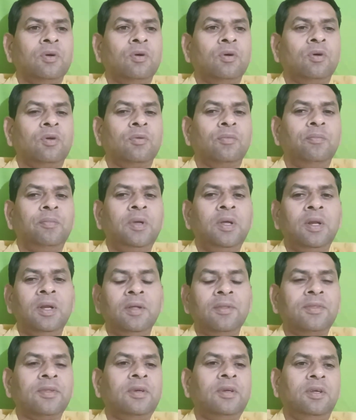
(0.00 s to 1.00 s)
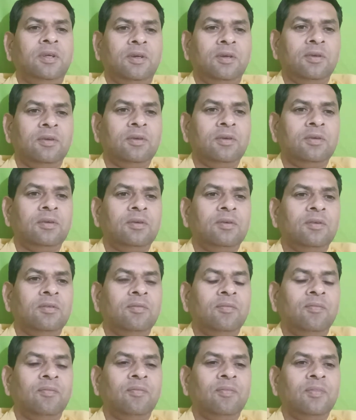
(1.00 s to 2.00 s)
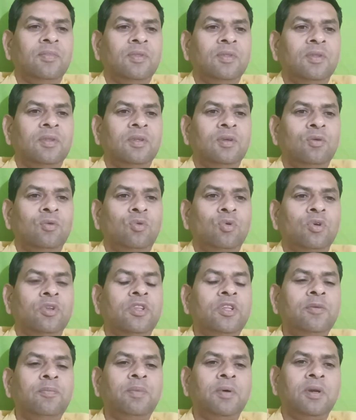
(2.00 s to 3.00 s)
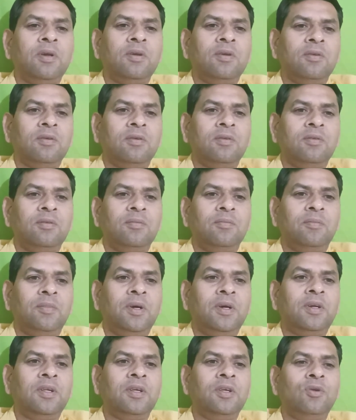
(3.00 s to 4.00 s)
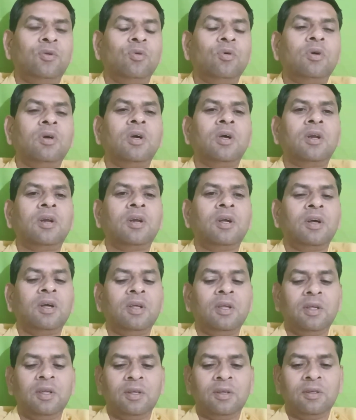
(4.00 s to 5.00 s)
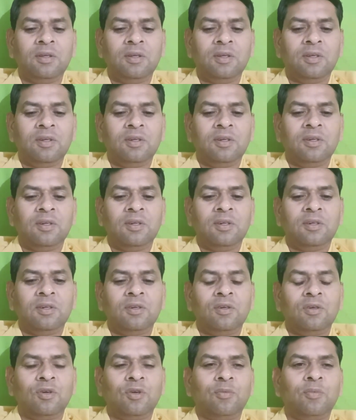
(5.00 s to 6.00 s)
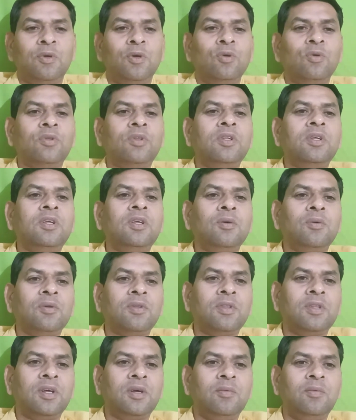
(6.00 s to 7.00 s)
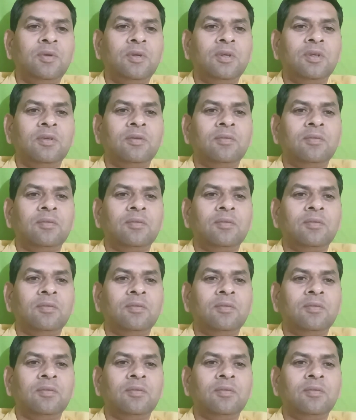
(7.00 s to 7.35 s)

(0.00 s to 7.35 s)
और मेरा शरीर कुर्सी पर बैठे योग कर रहा है और बेहोशी की अवस्था में